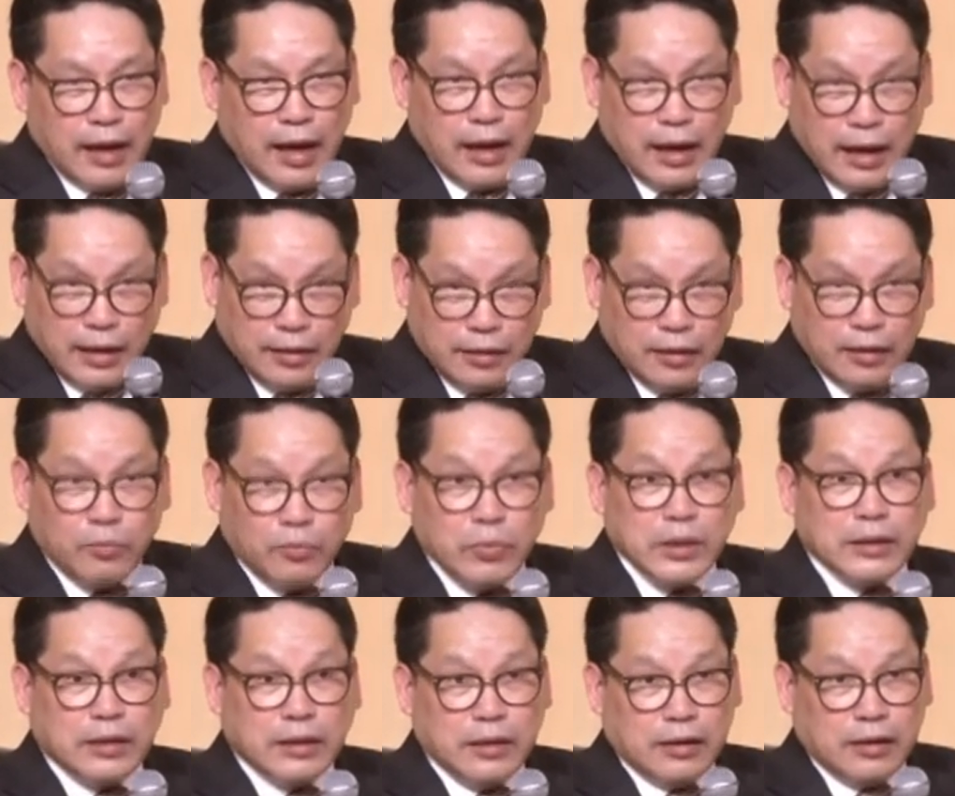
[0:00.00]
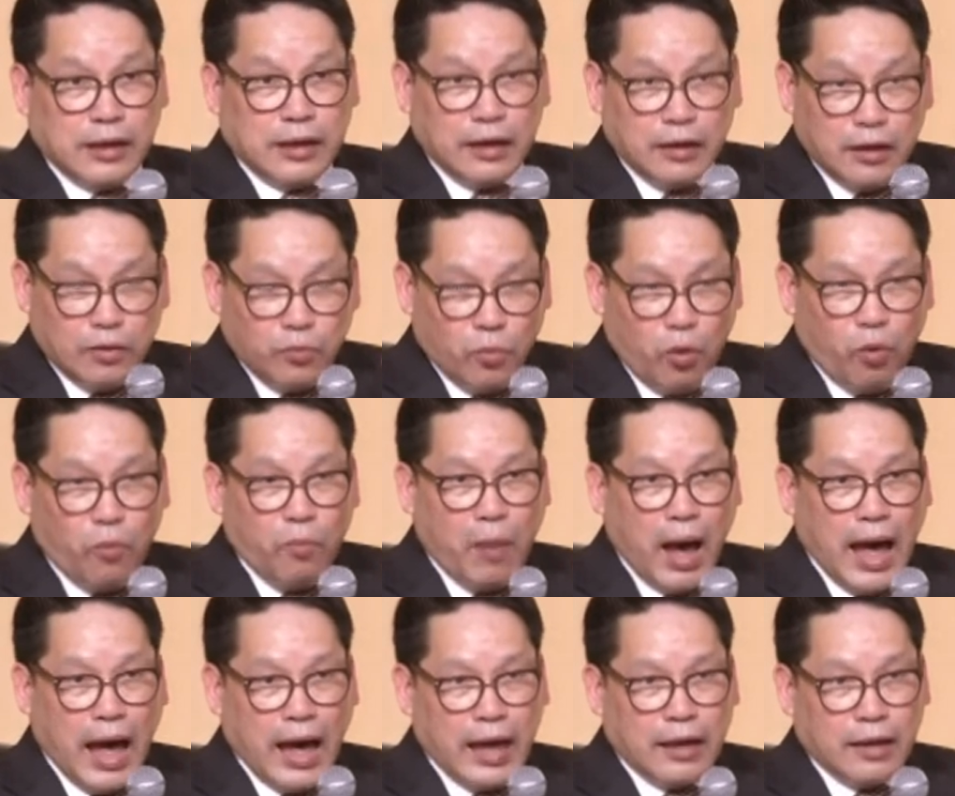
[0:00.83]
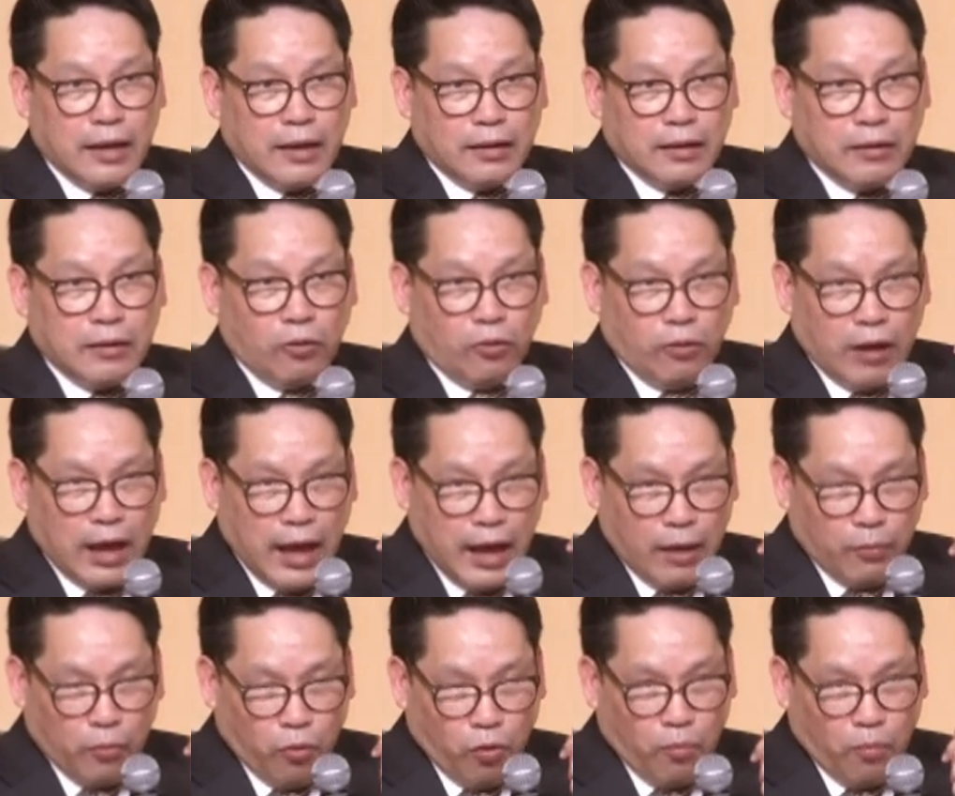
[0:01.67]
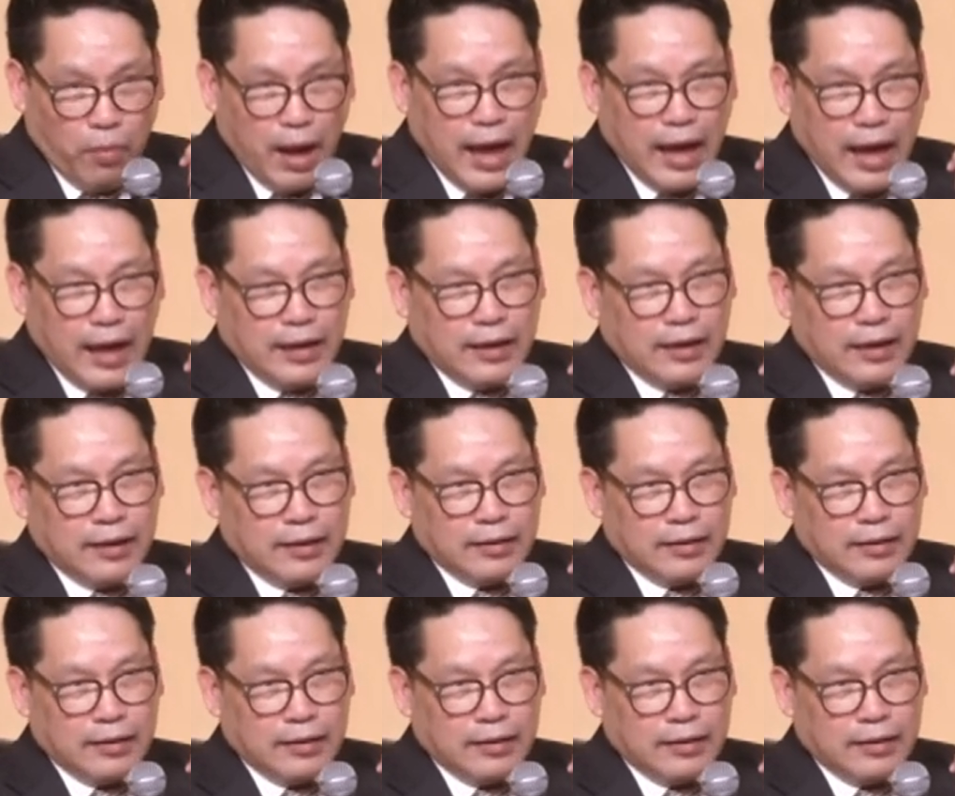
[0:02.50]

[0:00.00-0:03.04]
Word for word: อันนั้นคือมือถือนั่นคือโมบายโครงข่ายโมบาย